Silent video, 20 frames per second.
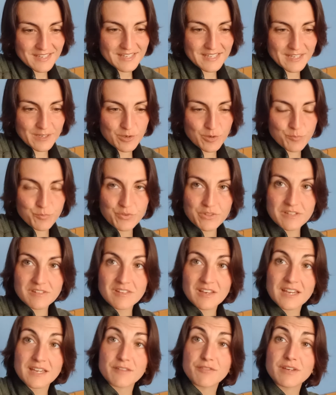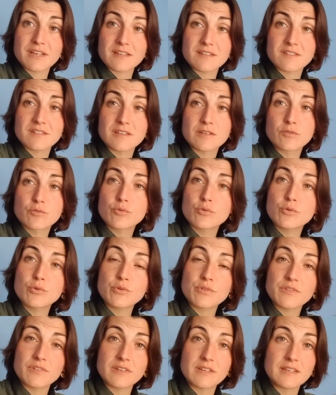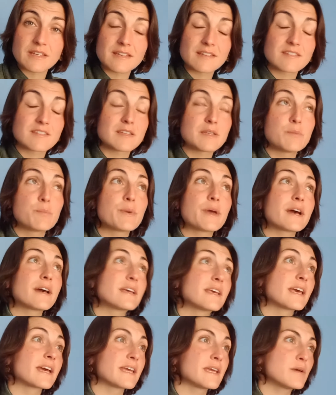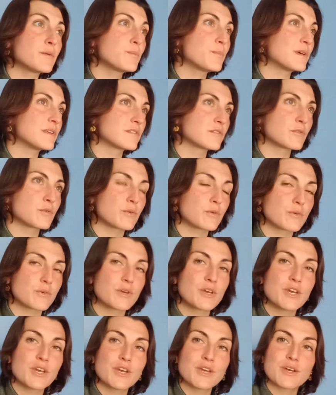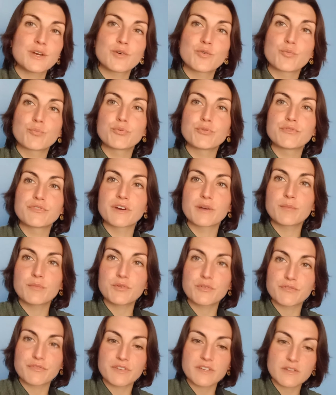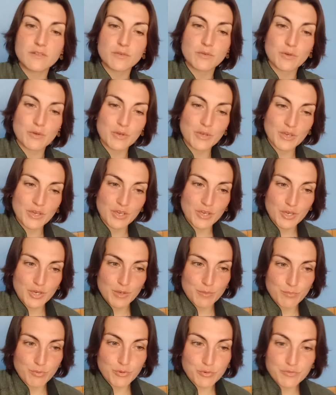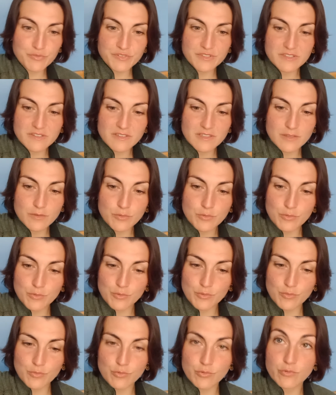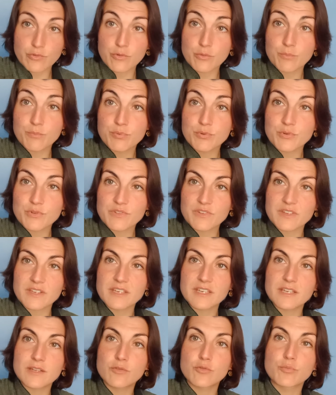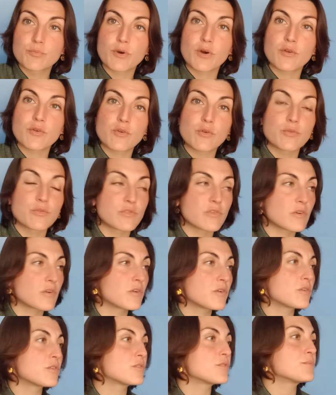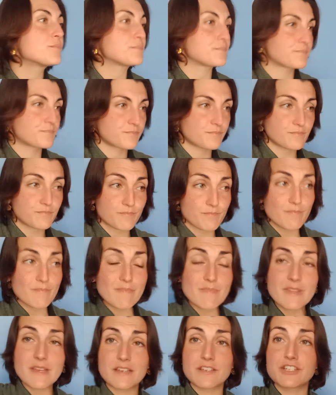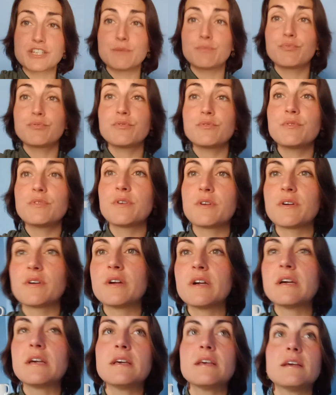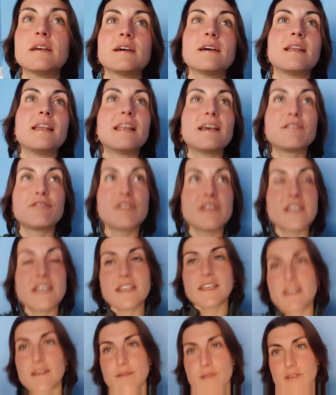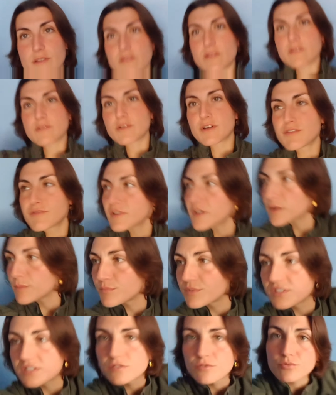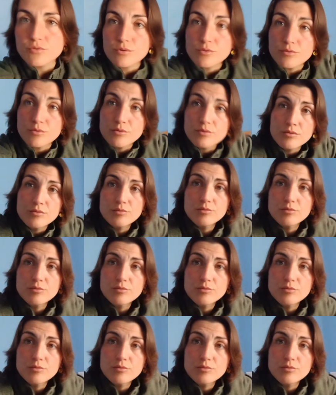Et comme on est arrivé assez tôt, c'est hyper agréable parce que on peut vraiment en fait profiter de, se poser, de prendre le temps. J'ai pu euh, laver. Attendez, on va faire un petit tour de,